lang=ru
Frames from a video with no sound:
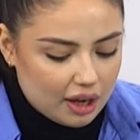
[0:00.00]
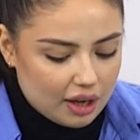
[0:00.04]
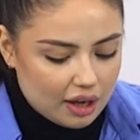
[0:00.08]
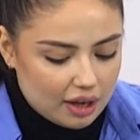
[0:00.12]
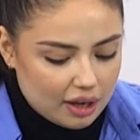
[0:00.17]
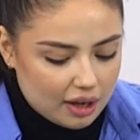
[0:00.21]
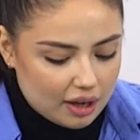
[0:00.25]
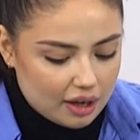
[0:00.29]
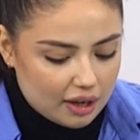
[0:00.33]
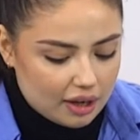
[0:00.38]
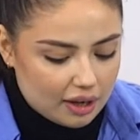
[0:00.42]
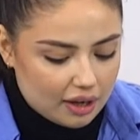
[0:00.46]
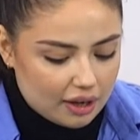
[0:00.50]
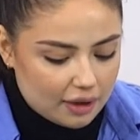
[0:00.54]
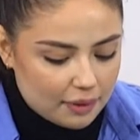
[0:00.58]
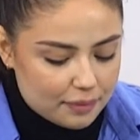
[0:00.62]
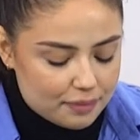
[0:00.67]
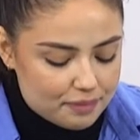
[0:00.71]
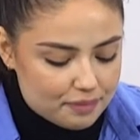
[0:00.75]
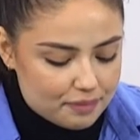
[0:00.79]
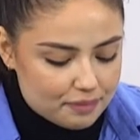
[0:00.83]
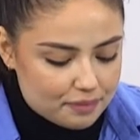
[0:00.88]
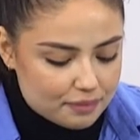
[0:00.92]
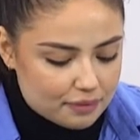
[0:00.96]

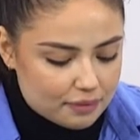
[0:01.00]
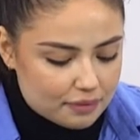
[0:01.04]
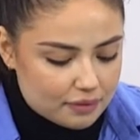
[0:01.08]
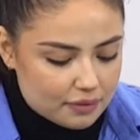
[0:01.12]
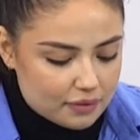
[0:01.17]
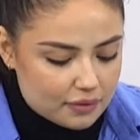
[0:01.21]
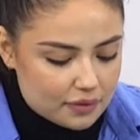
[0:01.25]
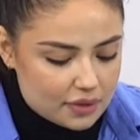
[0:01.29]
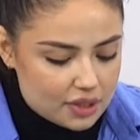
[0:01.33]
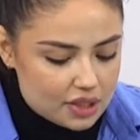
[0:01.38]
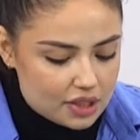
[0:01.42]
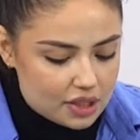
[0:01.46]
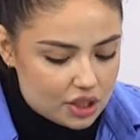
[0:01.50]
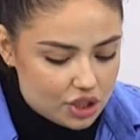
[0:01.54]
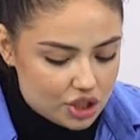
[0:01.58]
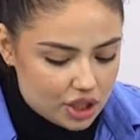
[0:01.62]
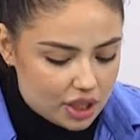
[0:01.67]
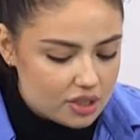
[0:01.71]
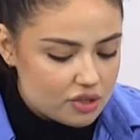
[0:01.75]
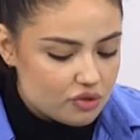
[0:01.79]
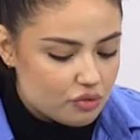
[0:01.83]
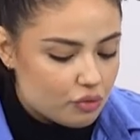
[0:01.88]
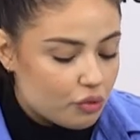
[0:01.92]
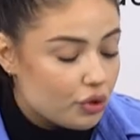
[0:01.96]
Эм, сейчас
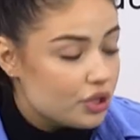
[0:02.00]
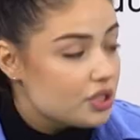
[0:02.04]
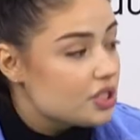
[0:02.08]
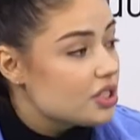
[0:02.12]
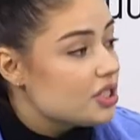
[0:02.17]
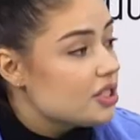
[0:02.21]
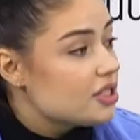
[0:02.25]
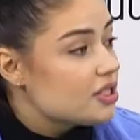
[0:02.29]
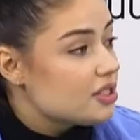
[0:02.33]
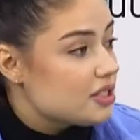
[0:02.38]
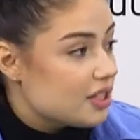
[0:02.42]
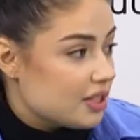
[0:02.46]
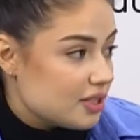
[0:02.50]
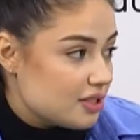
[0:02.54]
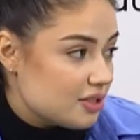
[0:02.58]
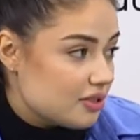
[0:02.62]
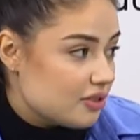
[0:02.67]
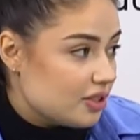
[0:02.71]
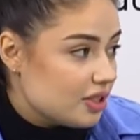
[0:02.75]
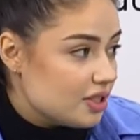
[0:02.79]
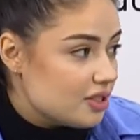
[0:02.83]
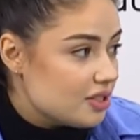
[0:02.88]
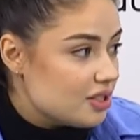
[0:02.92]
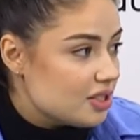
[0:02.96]
Сейчас в моде
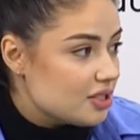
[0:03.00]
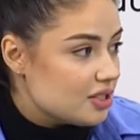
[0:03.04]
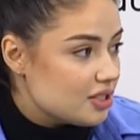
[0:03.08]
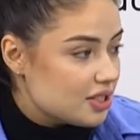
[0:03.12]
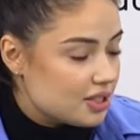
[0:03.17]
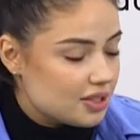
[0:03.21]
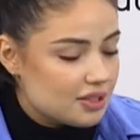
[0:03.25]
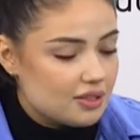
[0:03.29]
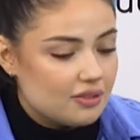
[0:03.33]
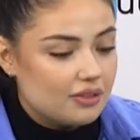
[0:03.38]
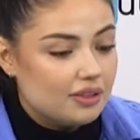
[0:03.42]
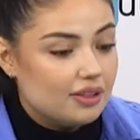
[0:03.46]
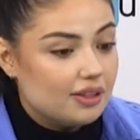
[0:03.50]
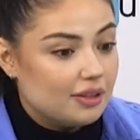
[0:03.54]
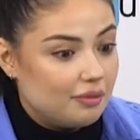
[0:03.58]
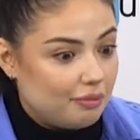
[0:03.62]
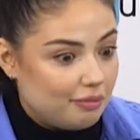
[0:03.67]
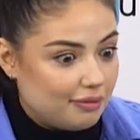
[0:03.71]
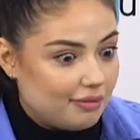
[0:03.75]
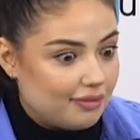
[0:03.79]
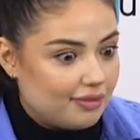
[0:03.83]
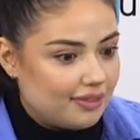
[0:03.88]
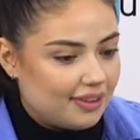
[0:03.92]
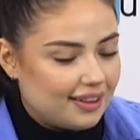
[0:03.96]
естественность, естественно,
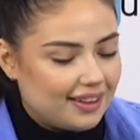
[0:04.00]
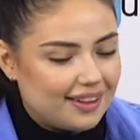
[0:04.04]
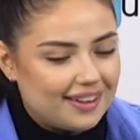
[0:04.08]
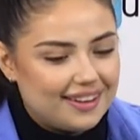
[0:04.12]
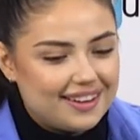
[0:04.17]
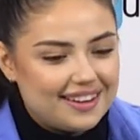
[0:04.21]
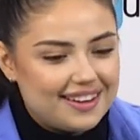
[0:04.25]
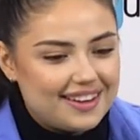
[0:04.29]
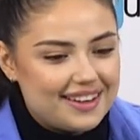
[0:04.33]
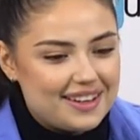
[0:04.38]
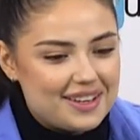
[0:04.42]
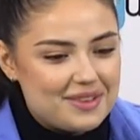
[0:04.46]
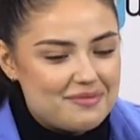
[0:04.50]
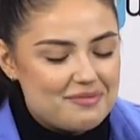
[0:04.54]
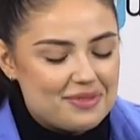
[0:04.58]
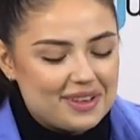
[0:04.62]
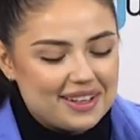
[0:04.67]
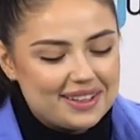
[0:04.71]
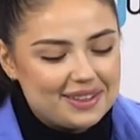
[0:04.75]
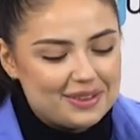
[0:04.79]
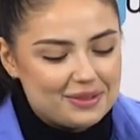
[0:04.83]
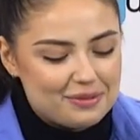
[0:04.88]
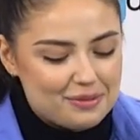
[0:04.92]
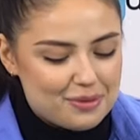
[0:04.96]
а, и
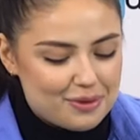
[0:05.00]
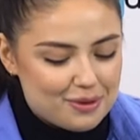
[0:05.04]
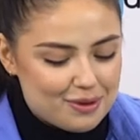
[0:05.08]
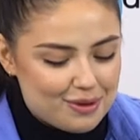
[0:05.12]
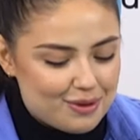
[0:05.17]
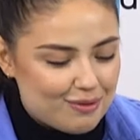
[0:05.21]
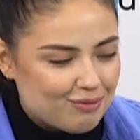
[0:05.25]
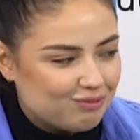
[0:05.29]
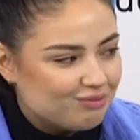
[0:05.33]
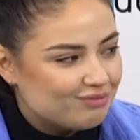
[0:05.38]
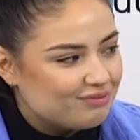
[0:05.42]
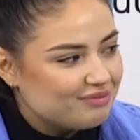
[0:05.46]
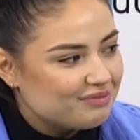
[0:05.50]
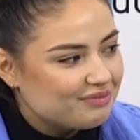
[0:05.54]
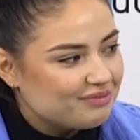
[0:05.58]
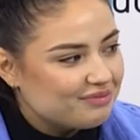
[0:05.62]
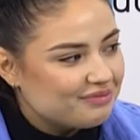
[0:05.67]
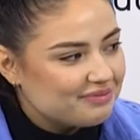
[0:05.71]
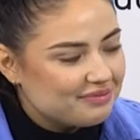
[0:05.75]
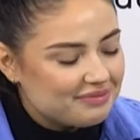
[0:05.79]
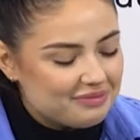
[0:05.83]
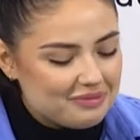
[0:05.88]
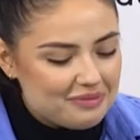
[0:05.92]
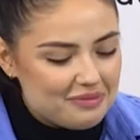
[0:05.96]
поэтому
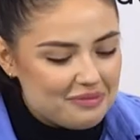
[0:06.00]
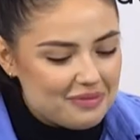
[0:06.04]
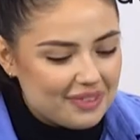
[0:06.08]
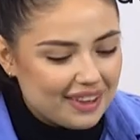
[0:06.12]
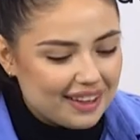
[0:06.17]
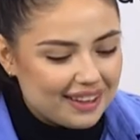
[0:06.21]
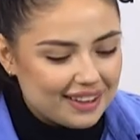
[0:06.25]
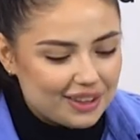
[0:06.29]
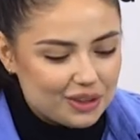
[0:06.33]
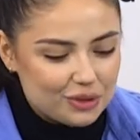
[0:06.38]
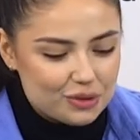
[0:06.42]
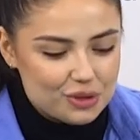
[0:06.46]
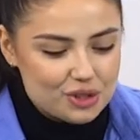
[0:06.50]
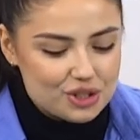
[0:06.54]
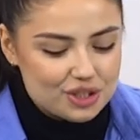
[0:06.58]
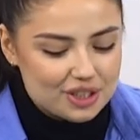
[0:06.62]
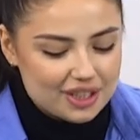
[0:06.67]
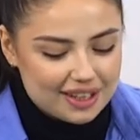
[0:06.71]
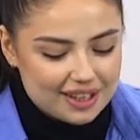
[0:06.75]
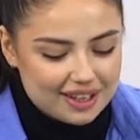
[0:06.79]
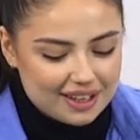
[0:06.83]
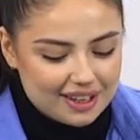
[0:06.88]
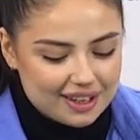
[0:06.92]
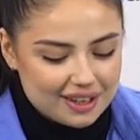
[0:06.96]

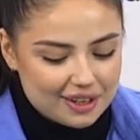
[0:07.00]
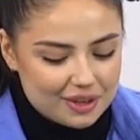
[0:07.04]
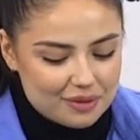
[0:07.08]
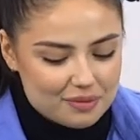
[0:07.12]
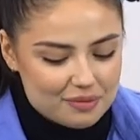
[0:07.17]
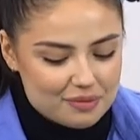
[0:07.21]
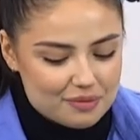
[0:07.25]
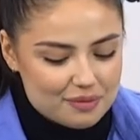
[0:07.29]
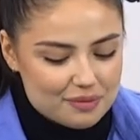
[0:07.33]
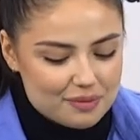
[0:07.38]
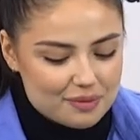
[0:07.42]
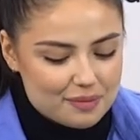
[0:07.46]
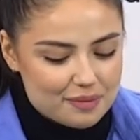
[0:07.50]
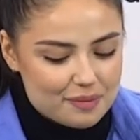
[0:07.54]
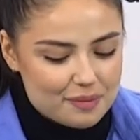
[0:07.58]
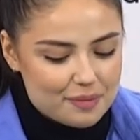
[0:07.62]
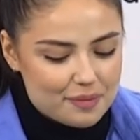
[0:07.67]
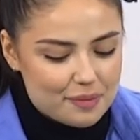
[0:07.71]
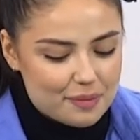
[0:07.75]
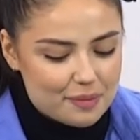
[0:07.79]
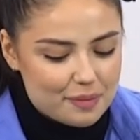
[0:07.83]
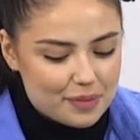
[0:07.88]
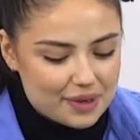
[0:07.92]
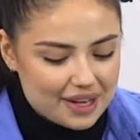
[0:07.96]
нужно
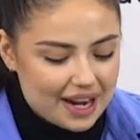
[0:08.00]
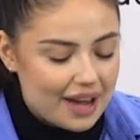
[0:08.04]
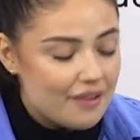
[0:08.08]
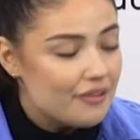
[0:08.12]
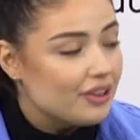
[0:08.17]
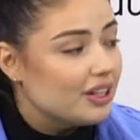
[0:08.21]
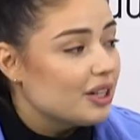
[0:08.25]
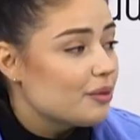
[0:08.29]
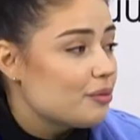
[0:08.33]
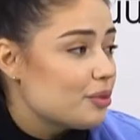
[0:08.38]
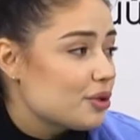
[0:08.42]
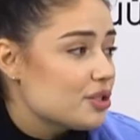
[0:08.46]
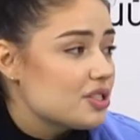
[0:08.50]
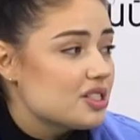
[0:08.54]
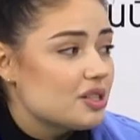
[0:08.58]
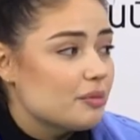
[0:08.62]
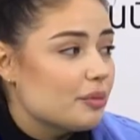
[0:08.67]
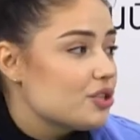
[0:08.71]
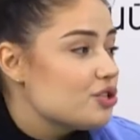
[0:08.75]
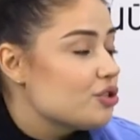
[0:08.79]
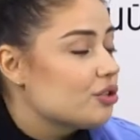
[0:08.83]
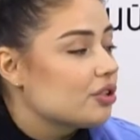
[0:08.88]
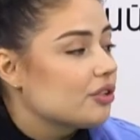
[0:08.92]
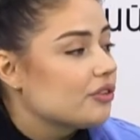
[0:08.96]
правильно просто
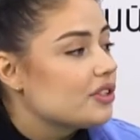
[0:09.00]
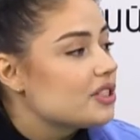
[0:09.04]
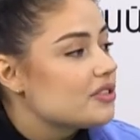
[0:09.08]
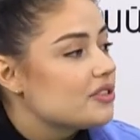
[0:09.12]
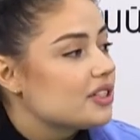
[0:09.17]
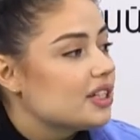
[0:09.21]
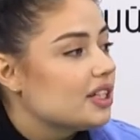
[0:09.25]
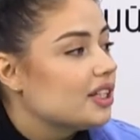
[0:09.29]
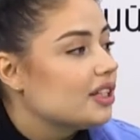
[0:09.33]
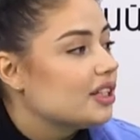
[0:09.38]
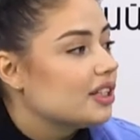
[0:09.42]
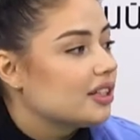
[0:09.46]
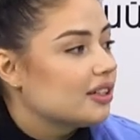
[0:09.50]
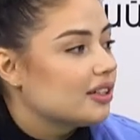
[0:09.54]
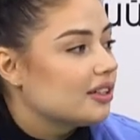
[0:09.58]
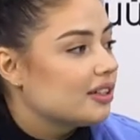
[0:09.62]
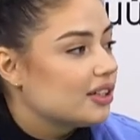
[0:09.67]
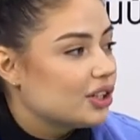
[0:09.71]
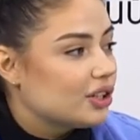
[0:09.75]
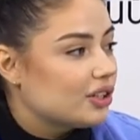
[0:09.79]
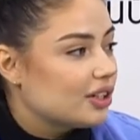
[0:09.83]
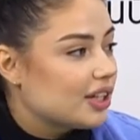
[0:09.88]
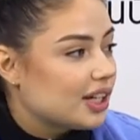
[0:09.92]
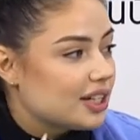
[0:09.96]
подчеркивать
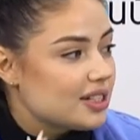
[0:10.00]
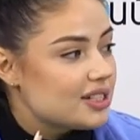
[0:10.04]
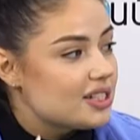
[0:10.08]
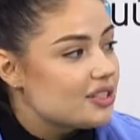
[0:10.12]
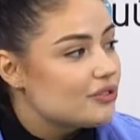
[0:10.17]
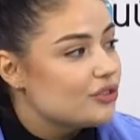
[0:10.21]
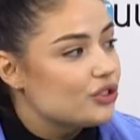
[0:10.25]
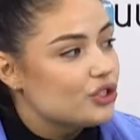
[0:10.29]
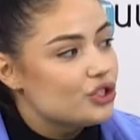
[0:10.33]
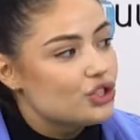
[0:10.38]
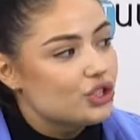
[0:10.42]
какие-то красивые